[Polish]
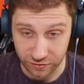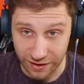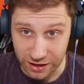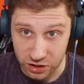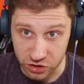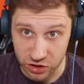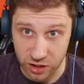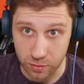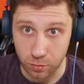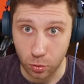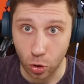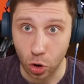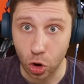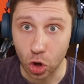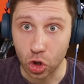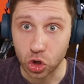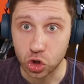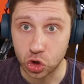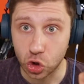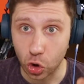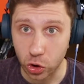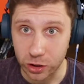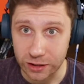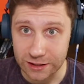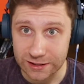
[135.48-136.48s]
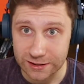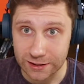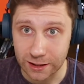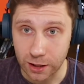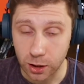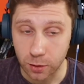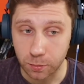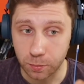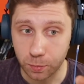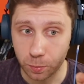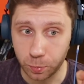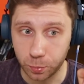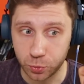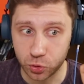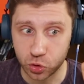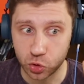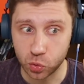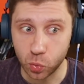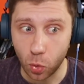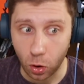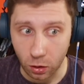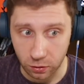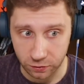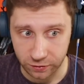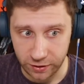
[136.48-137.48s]
jest ważne, bo to jest
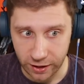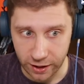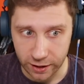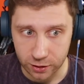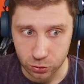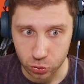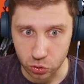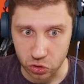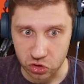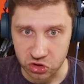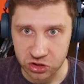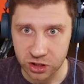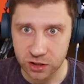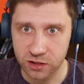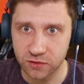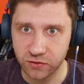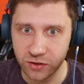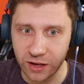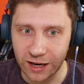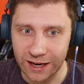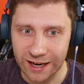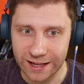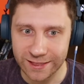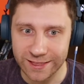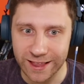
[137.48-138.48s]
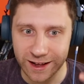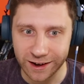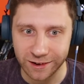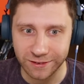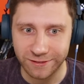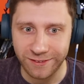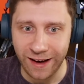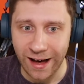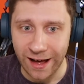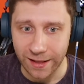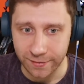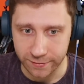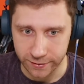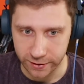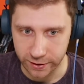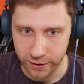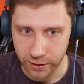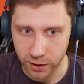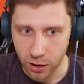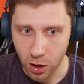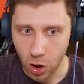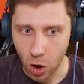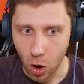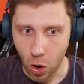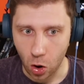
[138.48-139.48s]
człowiek, który jest niezwykle narwany.
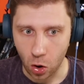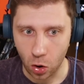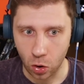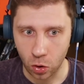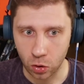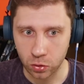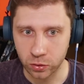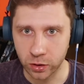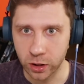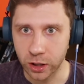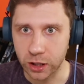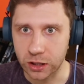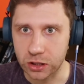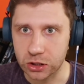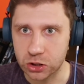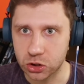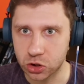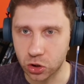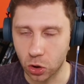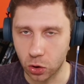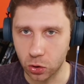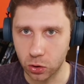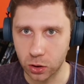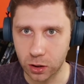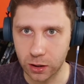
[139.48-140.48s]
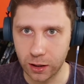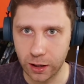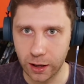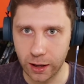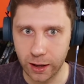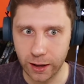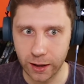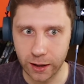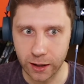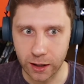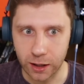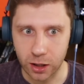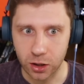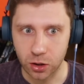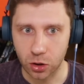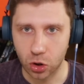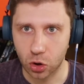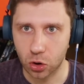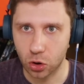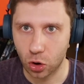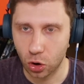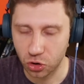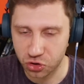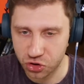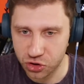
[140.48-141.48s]
On ciągle na...
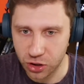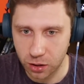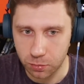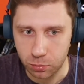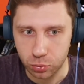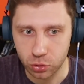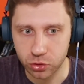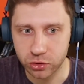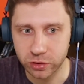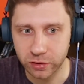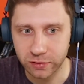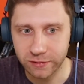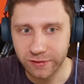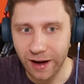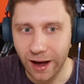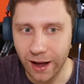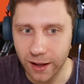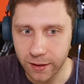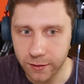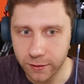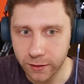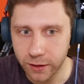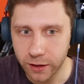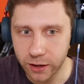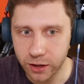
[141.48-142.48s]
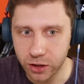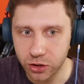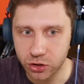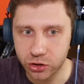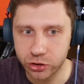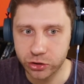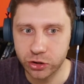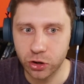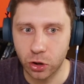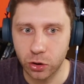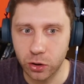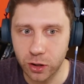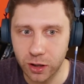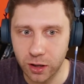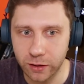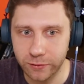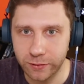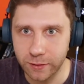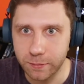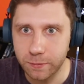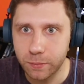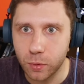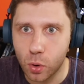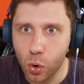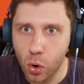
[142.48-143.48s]
chodzi nabuzowany, ciągle
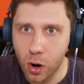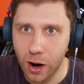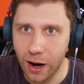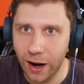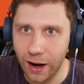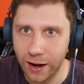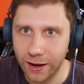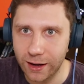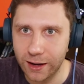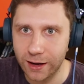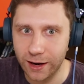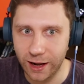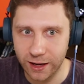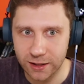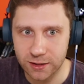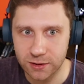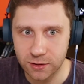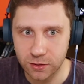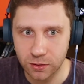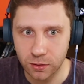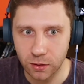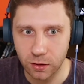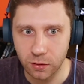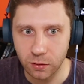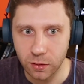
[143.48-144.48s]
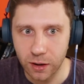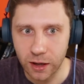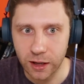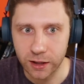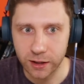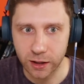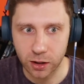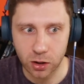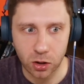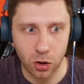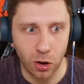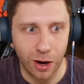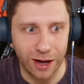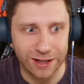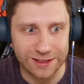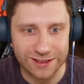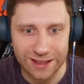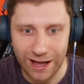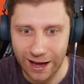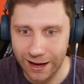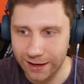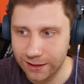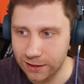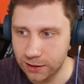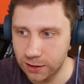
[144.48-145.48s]
wybucha agresją. Jego
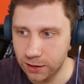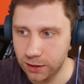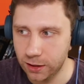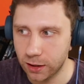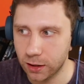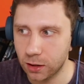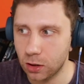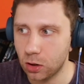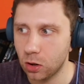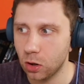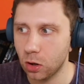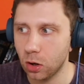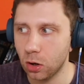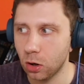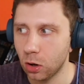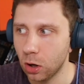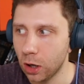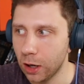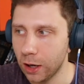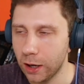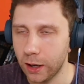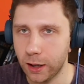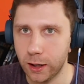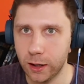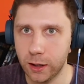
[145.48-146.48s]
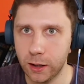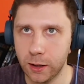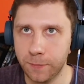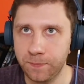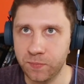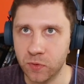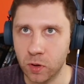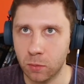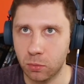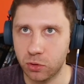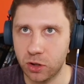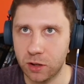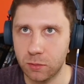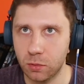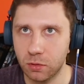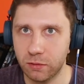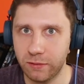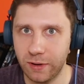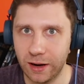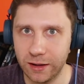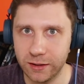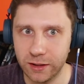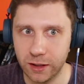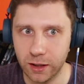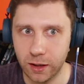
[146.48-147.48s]
ataki, jego e,
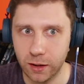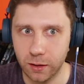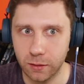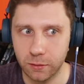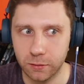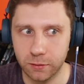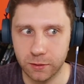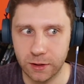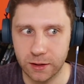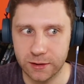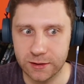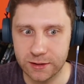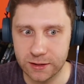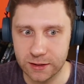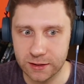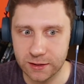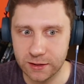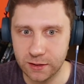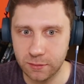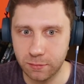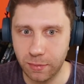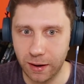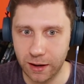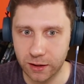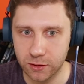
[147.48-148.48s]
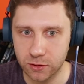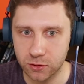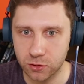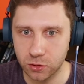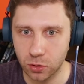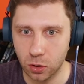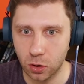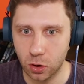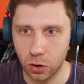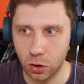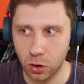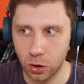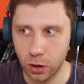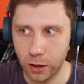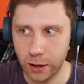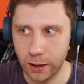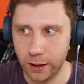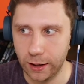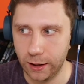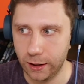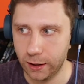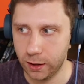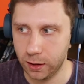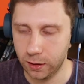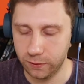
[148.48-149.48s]
podejmowanie decyzji bardzo,
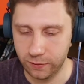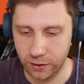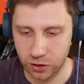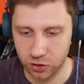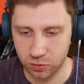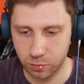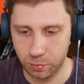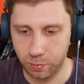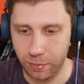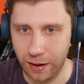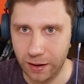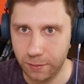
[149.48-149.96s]
e, wiesz,